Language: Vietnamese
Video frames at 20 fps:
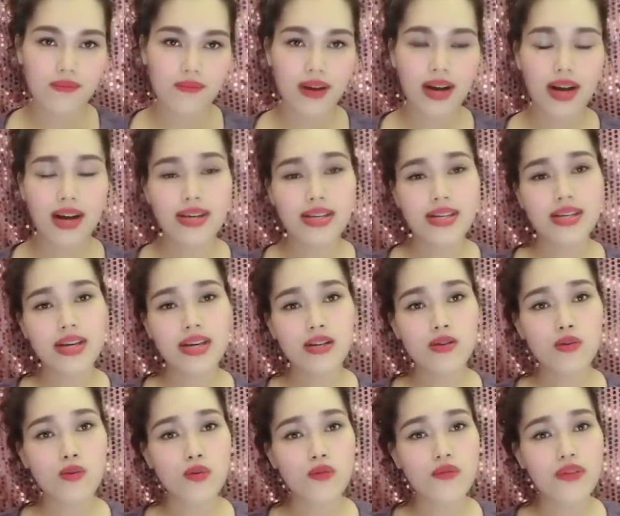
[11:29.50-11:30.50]
và ý
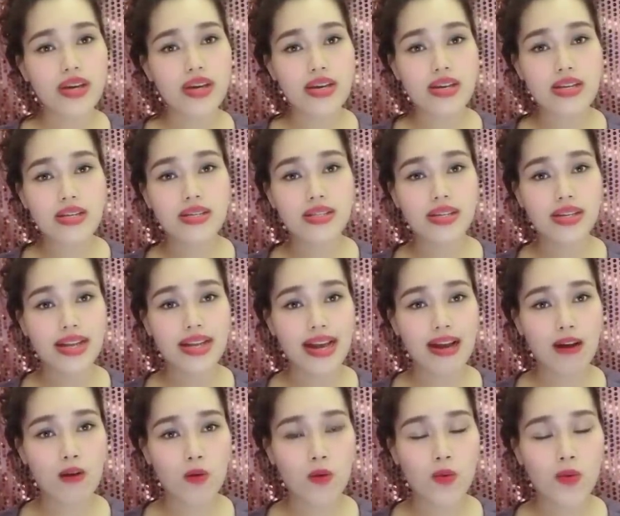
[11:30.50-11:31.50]
kiến của quý vị như thế
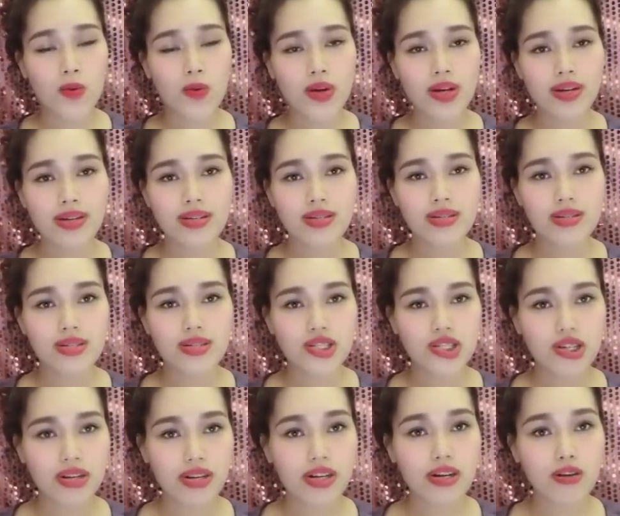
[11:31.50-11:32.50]
nào
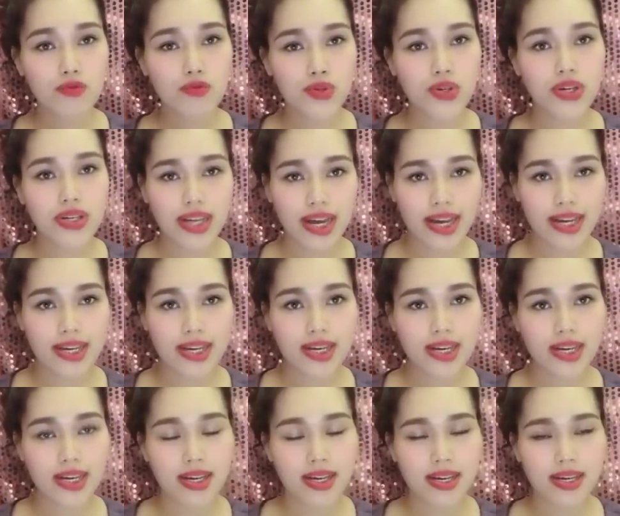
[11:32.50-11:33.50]
trong cái câu chuyện này
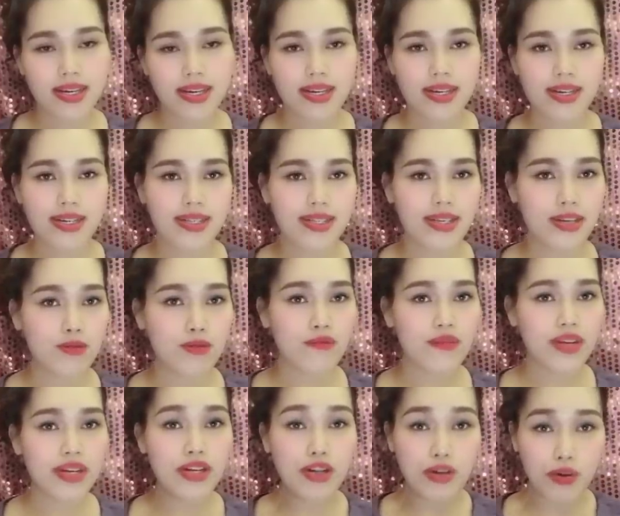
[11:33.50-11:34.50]
thì quý
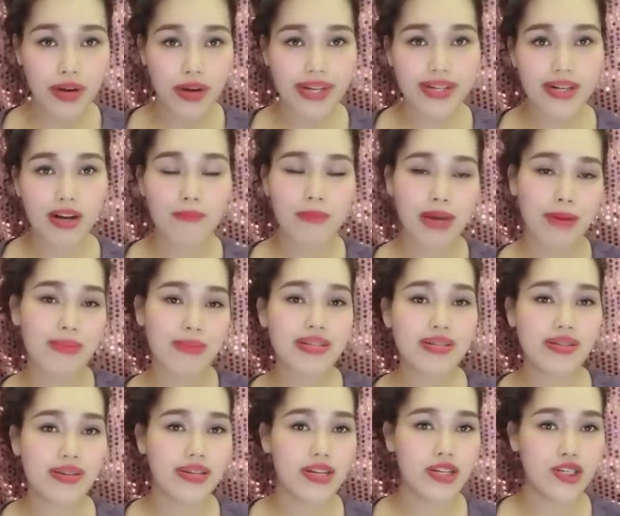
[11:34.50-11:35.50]
vị đừng quên comment
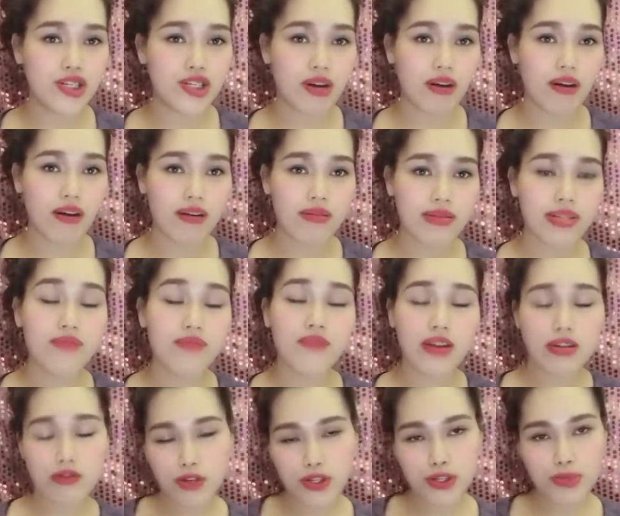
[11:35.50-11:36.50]
bên dưới để cho nhân
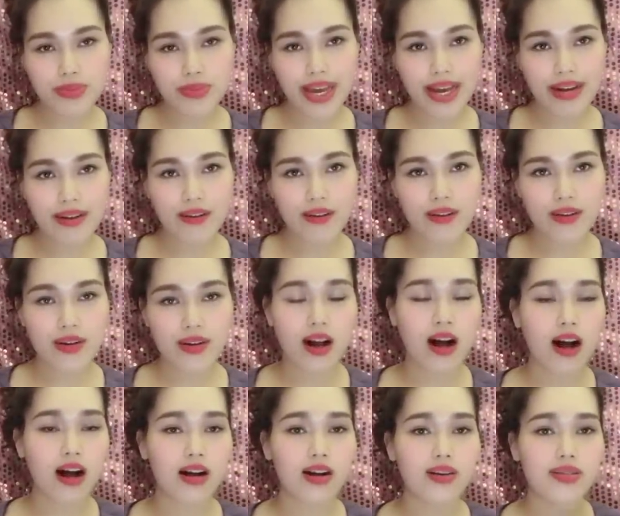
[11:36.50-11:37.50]
vật của chúng ta
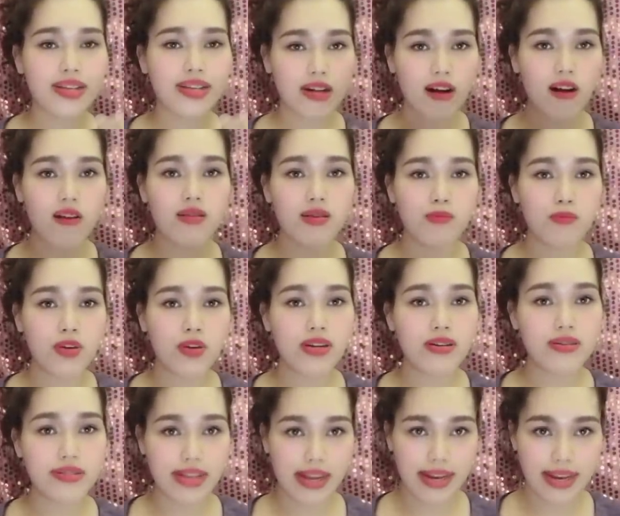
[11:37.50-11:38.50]
họ có thể có được một cái
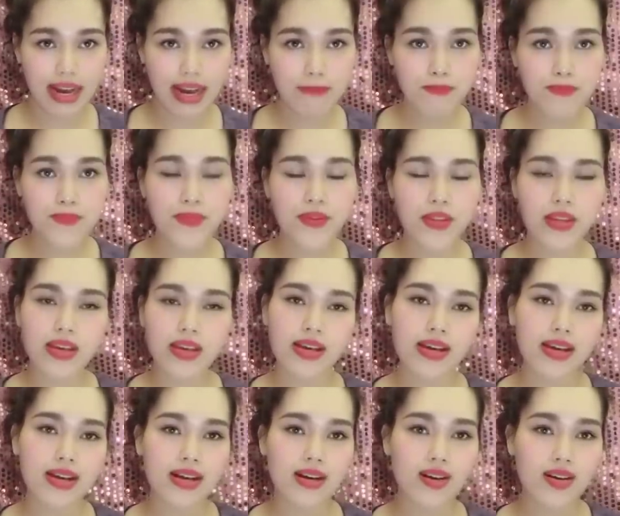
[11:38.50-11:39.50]
lời giải đáp
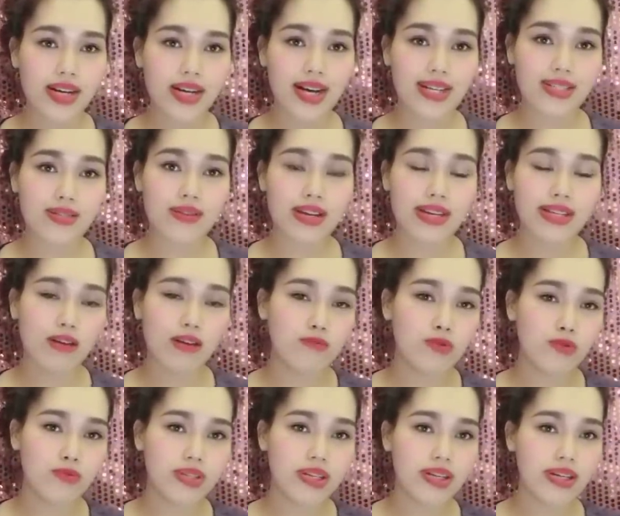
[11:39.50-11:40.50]
còn ngay sau đây thì
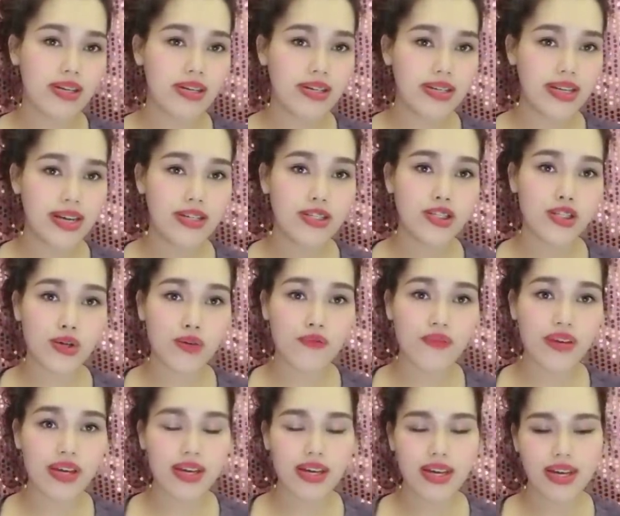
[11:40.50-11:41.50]
hồng nhung xin được gửi đến cho quý
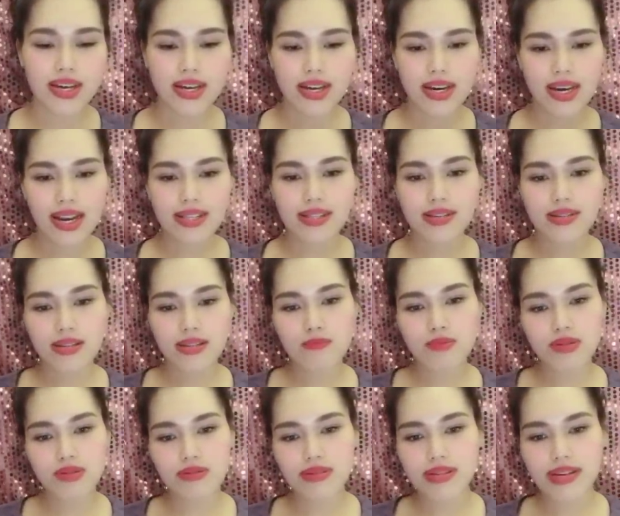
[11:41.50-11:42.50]
vị lá thư
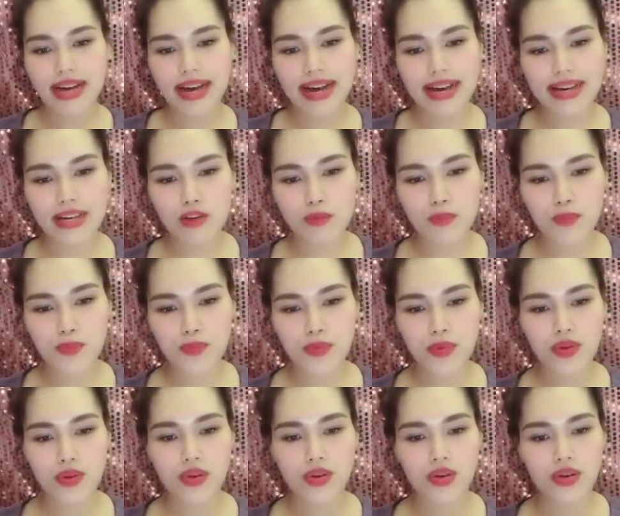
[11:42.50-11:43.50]
tâm sự thứ hai
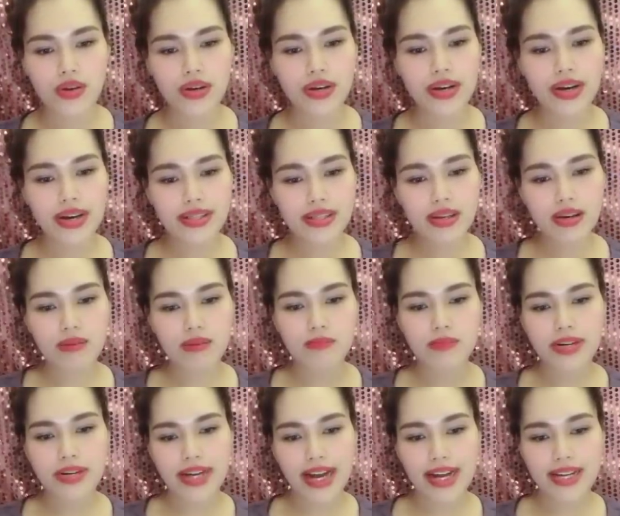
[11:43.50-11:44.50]
ghê tởm
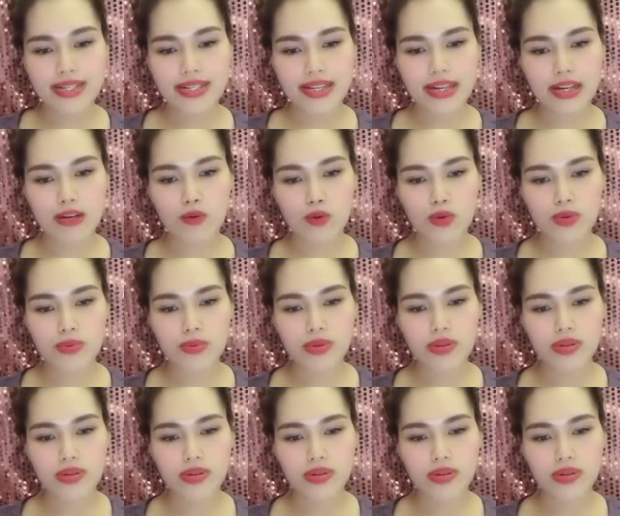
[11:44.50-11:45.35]
người anh rể hụt